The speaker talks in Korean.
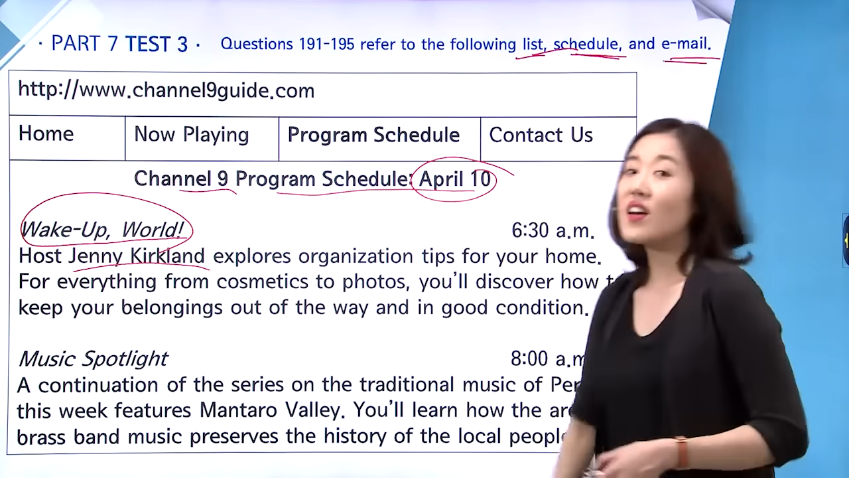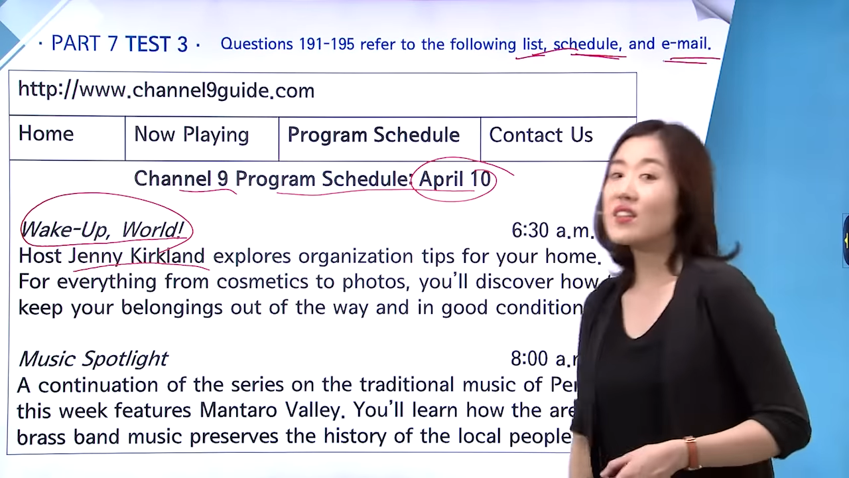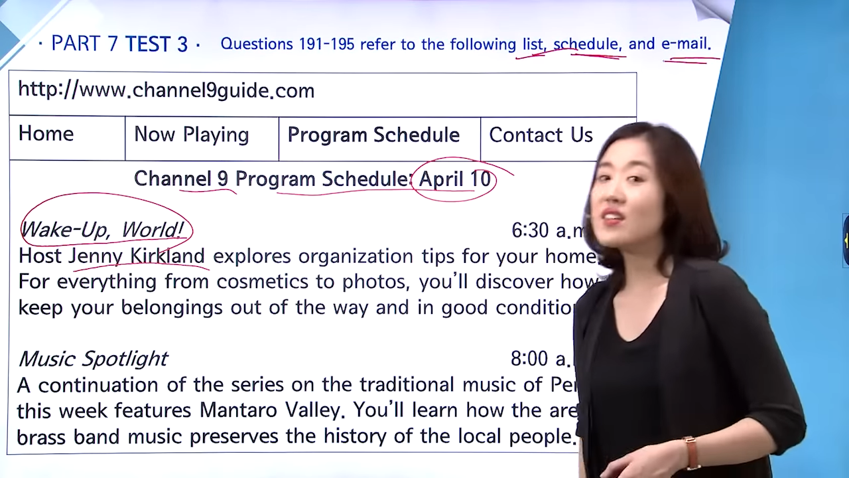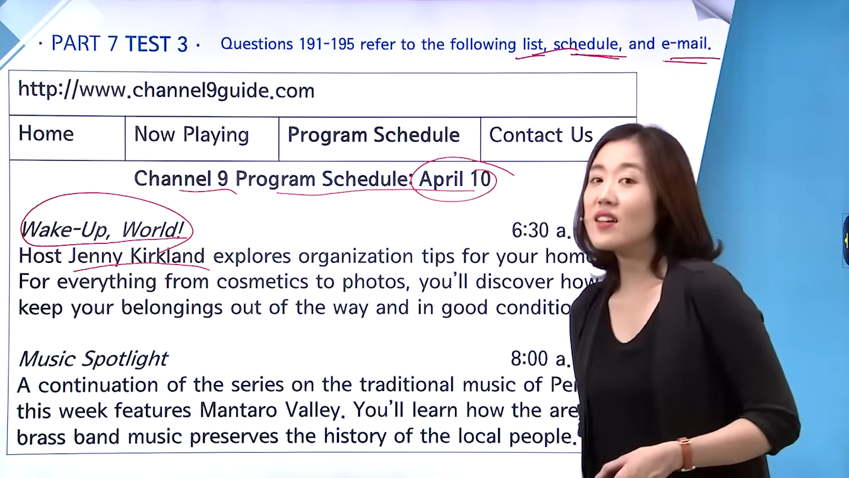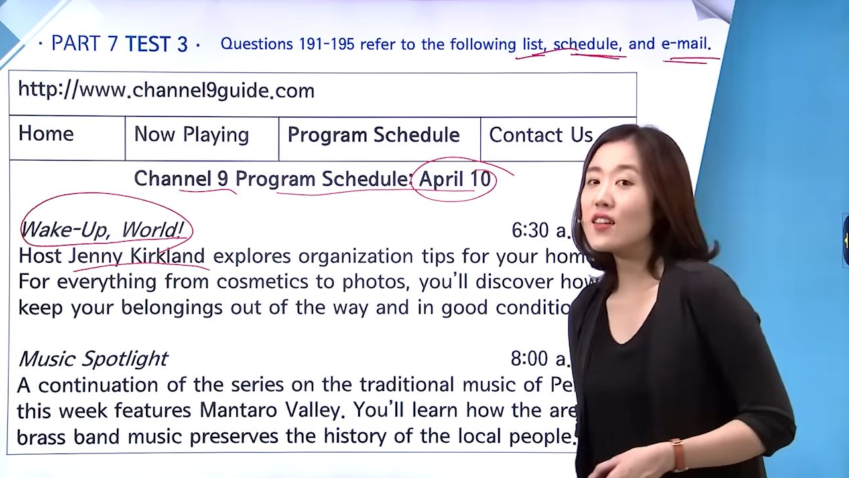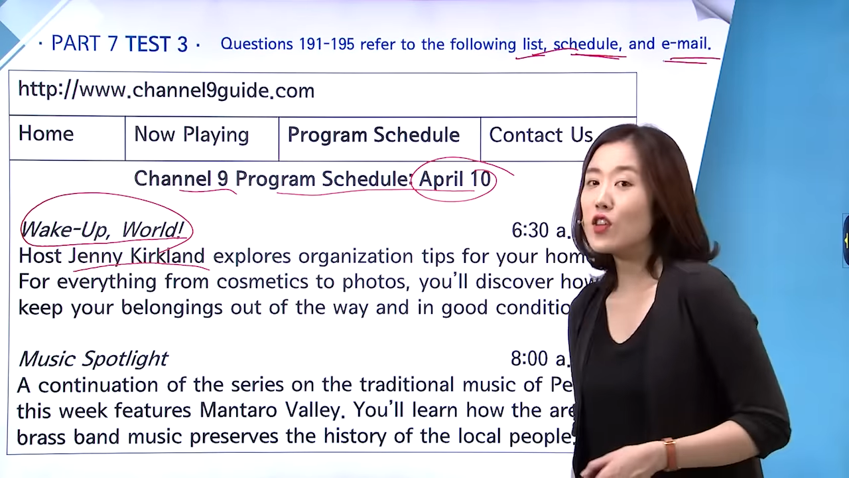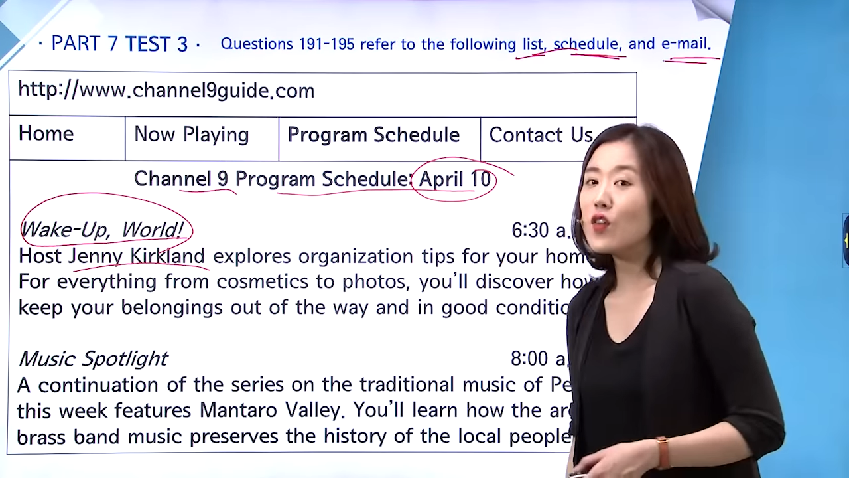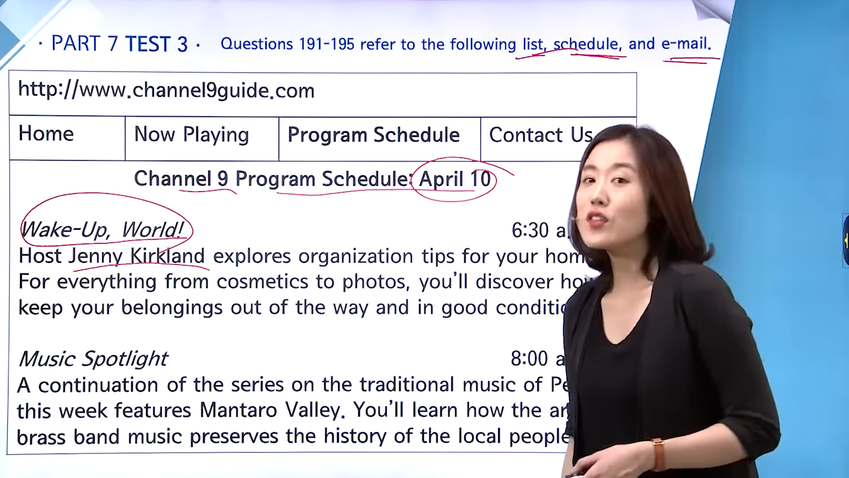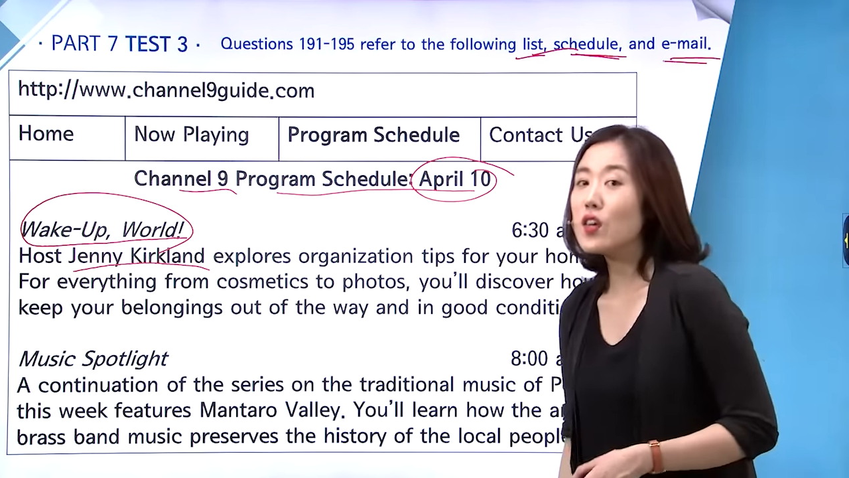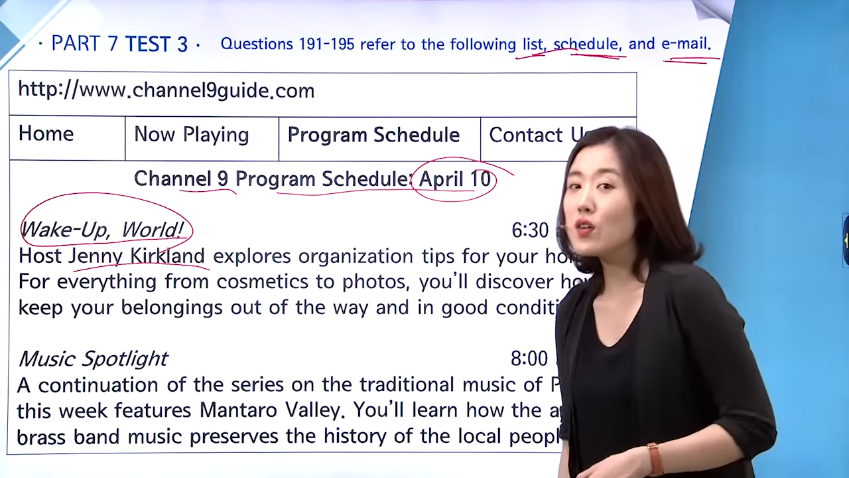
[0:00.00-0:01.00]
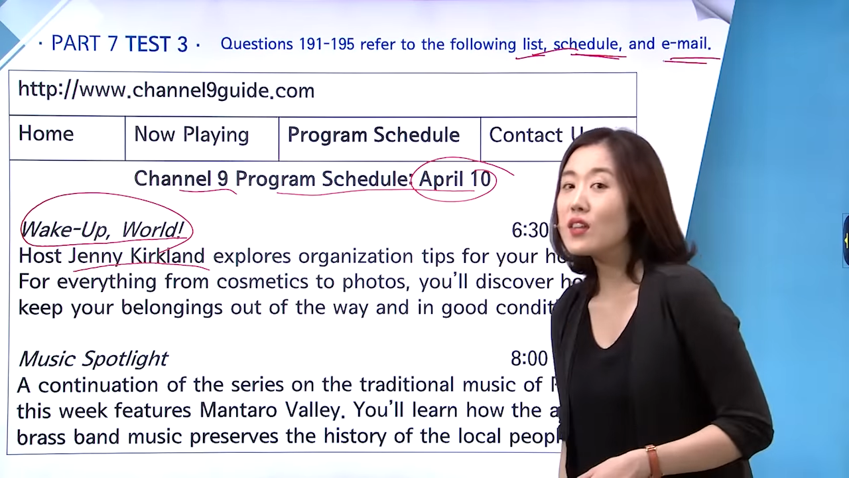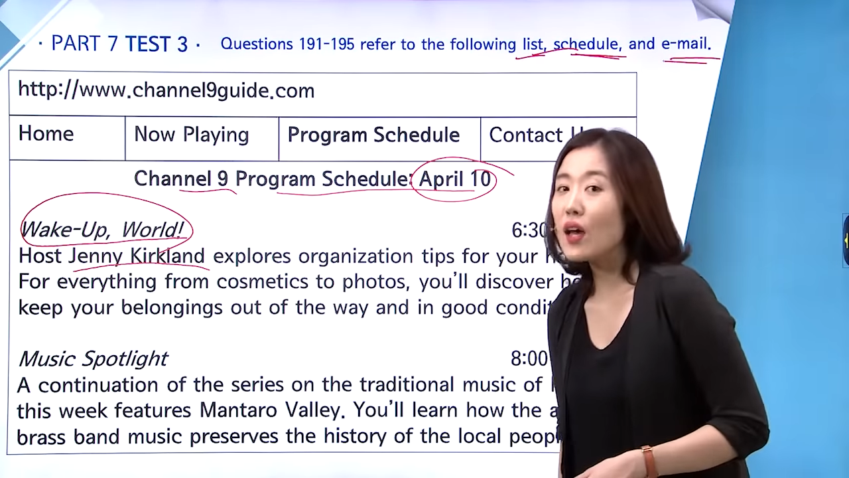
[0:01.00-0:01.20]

하여튼 연계형이